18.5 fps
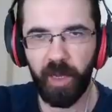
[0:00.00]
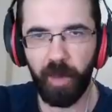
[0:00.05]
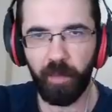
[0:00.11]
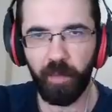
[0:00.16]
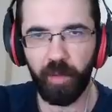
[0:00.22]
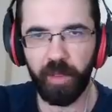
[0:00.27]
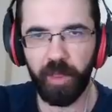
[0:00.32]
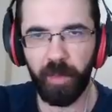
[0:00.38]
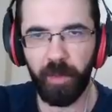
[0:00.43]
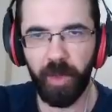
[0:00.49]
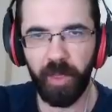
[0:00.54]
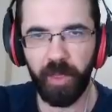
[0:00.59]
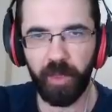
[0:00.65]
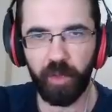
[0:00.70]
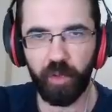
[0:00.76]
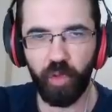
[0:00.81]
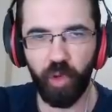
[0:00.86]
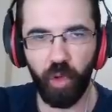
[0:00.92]
Kabloları da
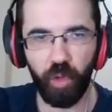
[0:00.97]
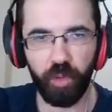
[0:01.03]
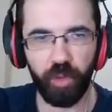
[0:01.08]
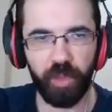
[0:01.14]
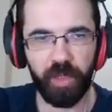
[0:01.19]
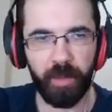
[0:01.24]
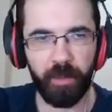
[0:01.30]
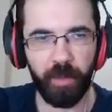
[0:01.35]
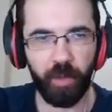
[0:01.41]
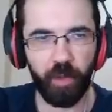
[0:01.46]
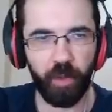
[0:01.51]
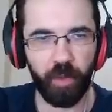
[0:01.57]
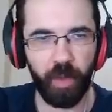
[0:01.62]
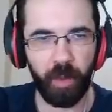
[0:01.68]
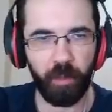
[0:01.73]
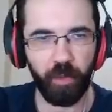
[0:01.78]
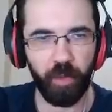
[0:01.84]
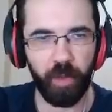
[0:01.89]
bağladık. Kör olduk yemin
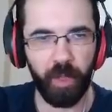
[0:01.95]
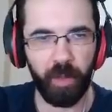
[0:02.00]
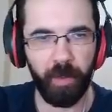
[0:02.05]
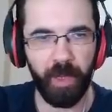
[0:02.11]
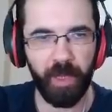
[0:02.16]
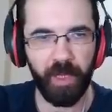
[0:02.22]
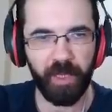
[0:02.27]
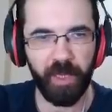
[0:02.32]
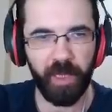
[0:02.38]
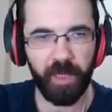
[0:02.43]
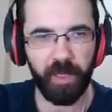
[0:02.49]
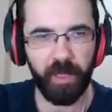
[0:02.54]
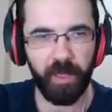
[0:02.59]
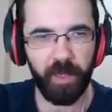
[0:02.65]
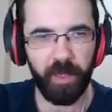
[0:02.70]
ediyorum kabloları bağlarken.